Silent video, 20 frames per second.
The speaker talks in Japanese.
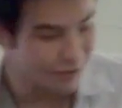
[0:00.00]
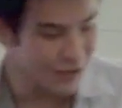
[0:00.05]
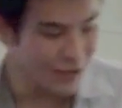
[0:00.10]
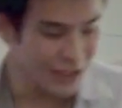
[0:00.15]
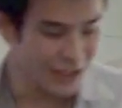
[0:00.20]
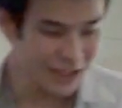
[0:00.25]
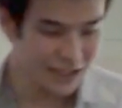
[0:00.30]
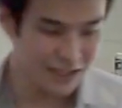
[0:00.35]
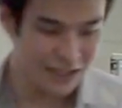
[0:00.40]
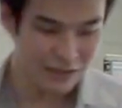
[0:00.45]
論
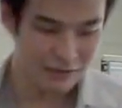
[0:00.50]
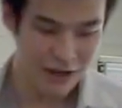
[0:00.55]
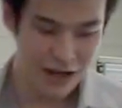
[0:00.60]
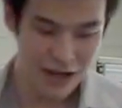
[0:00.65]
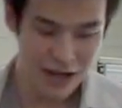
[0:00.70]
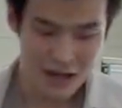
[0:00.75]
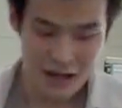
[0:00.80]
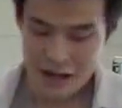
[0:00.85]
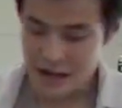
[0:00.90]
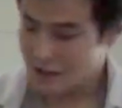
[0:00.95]
に関して
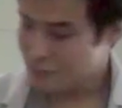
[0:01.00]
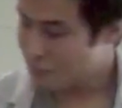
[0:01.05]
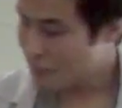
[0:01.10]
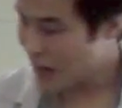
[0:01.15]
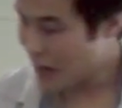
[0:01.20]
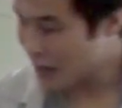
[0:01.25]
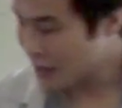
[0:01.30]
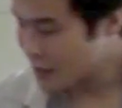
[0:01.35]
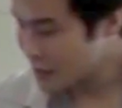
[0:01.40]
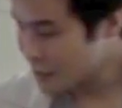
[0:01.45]
は、
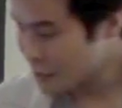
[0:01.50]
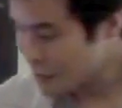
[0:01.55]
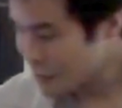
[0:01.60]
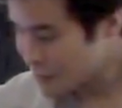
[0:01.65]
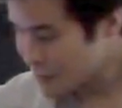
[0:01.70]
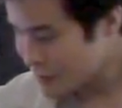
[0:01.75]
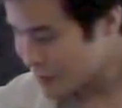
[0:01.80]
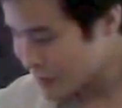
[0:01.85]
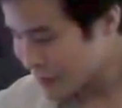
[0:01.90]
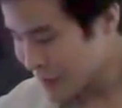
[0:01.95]
まあ、
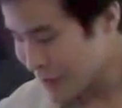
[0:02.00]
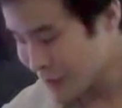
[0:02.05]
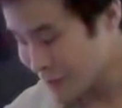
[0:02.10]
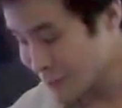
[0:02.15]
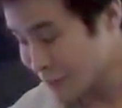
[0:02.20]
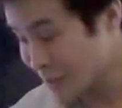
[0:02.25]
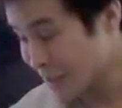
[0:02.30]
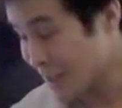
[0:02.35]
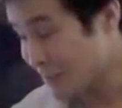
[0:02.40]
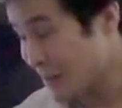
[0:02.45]
これ
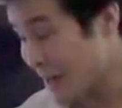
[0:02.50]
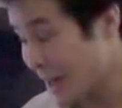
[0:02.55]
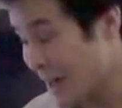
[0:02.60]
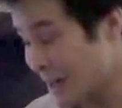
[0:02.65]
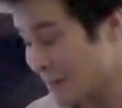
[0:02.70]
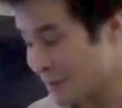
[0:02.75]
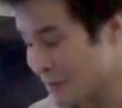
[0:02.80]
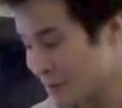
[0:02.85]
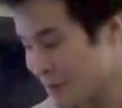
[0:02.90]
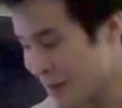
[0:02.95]
らのデマ
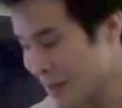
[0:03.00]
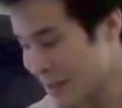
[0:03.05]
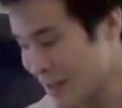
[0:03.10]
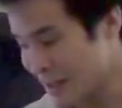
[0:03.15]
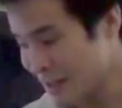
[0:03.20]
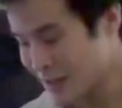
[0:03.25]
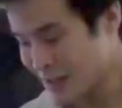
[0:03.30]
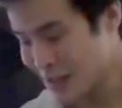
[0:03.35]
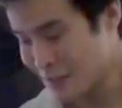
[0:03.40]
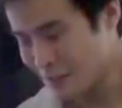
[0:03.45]
が含まれ
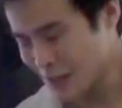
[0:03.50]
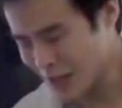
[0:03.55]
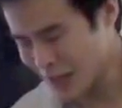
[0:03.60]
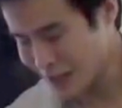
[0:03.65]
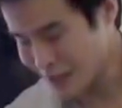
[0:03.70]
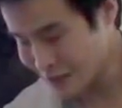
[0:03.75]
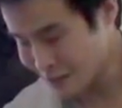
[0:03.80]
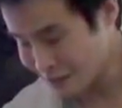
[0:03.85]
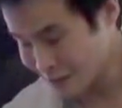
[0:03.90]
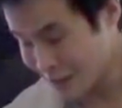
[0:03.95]
て
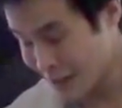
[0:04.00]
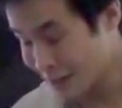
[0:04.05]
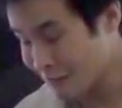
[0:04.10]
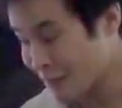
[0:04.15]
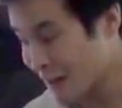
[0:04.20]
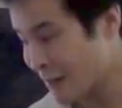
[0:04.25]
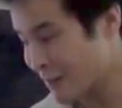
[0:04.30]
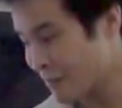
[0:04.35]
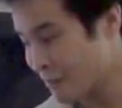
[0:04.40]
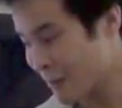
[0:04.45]
デマの
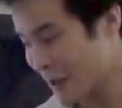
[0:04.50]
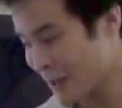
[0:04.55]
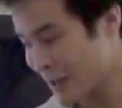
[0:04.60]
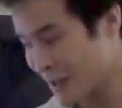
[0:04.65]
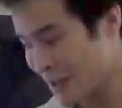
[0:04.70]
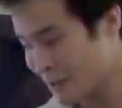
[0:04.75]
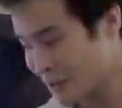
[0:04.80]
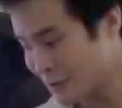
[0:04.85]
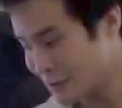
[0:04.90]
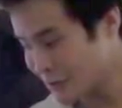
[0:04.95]
単語が含まれ
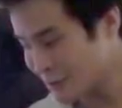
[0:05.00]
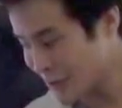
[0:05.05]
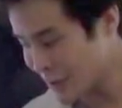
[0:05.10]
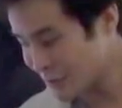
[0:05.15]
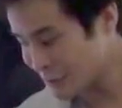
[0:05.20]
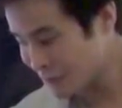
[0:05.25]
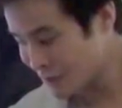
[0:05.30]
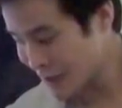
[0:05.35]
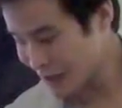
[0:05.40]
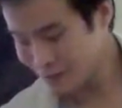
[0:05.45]
ている
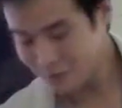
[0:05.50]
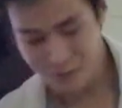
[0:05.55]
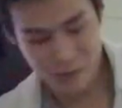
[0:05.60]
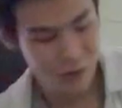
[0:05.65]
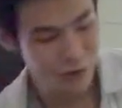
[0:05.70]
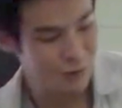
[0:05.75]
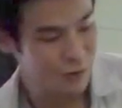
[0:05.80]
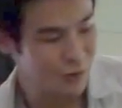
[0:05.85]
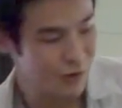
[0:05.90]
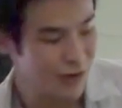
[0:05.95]
かどうか
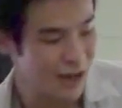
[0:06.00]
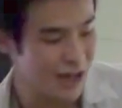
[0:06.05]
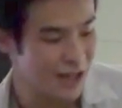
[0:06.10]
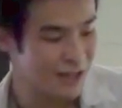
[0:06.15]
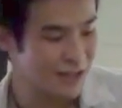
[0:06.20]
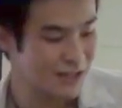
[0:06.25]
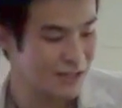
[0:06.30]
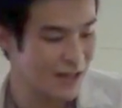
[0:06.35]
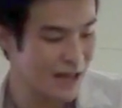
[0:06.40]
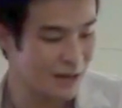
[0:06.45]
というもの
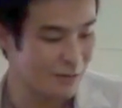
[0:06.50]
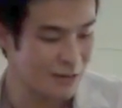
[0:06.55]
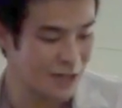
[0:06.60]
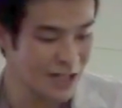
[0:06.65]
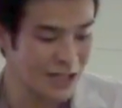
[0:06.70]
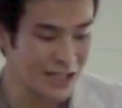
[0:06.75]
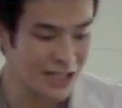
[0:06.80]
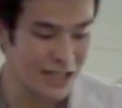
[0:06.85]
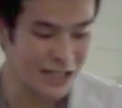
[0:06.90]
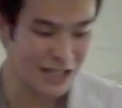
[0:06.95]
はあ
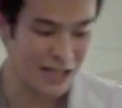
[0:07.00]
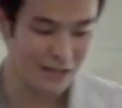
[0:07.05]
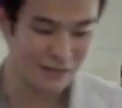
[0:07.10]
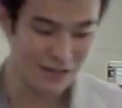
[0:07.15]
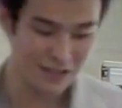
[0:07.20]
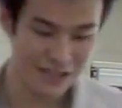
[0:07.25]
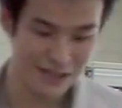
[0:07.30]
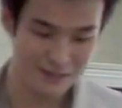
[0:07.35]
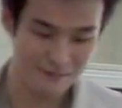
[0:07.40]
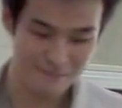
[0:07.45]
まり聞いて
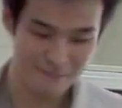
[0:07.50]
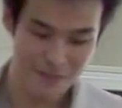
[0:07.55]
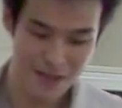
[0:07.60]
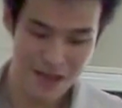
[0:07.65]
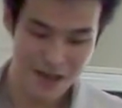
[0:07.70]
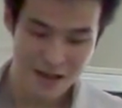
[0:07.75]
いません。